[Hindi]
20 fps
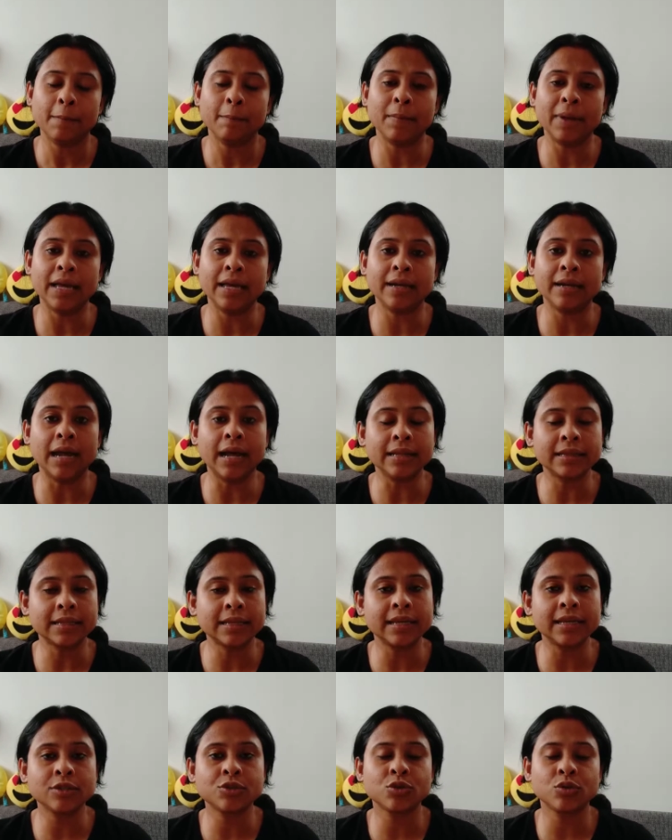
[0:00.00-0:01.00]
मैं रात
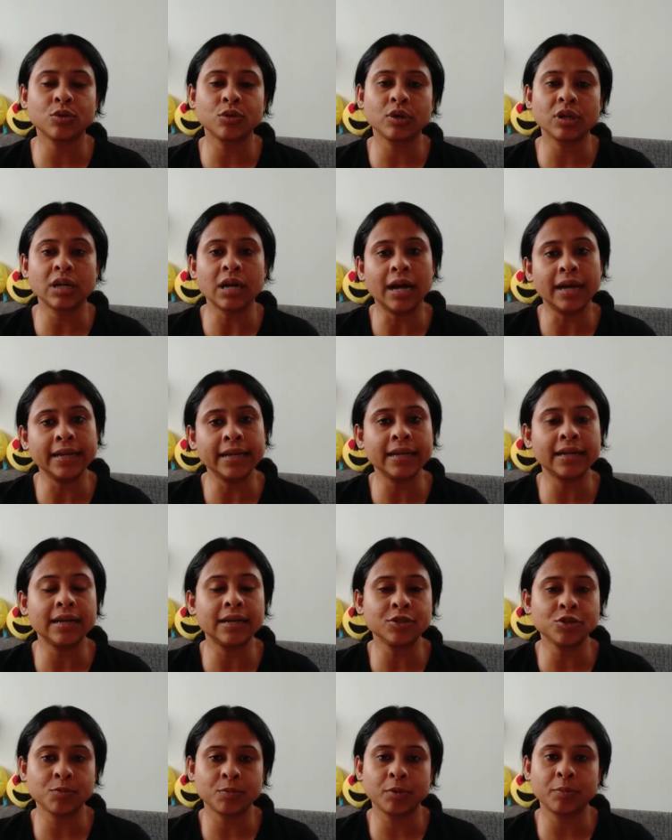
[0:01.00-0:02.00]
के जो खाने का
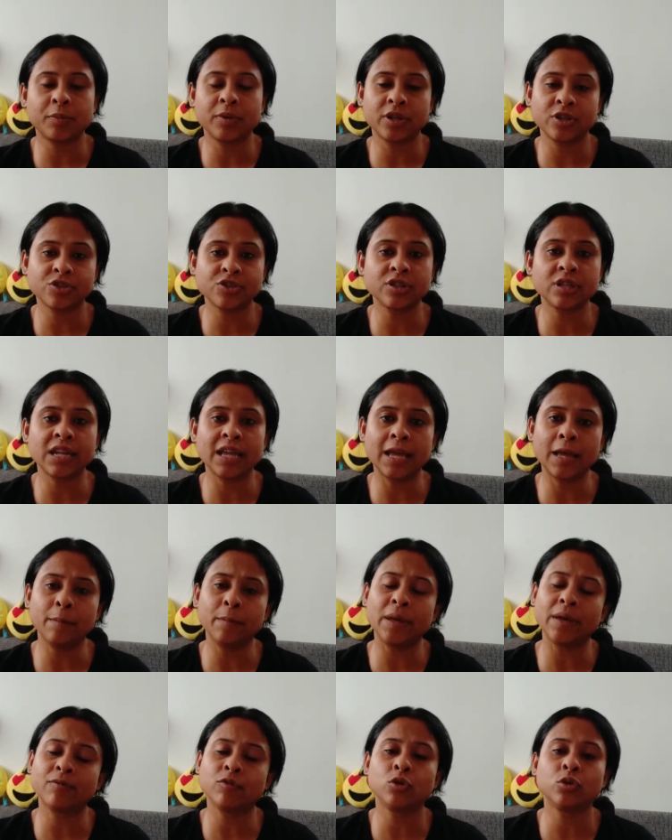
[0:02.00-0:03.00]
जो प्रिपरेशन है
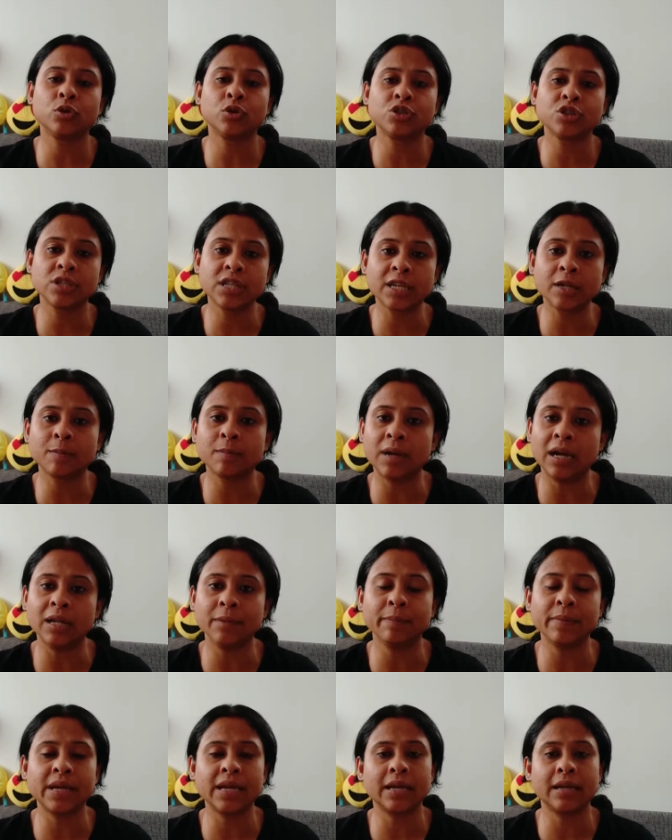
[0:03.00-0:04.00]
मैं वो कुछ देर
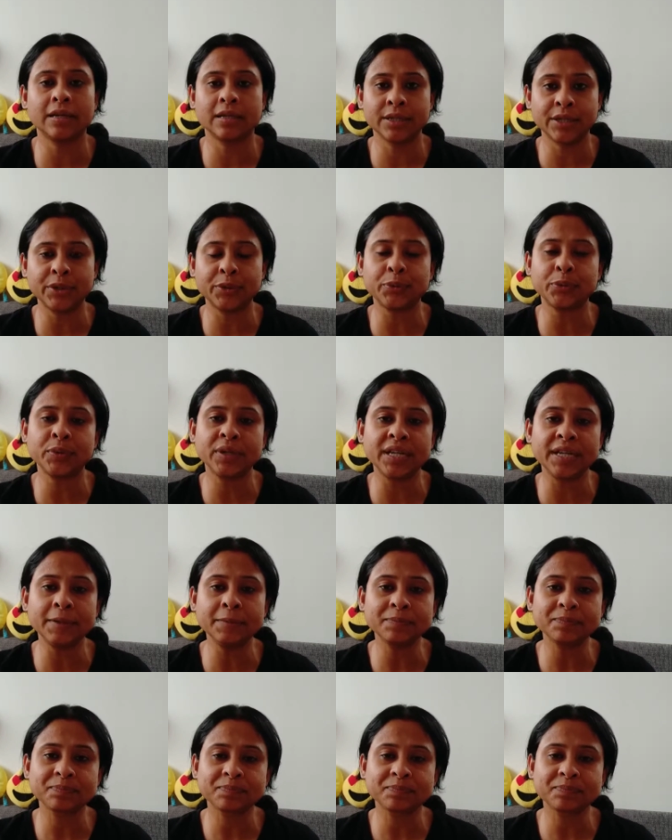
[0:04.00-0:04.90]
बाद मैं करूँगी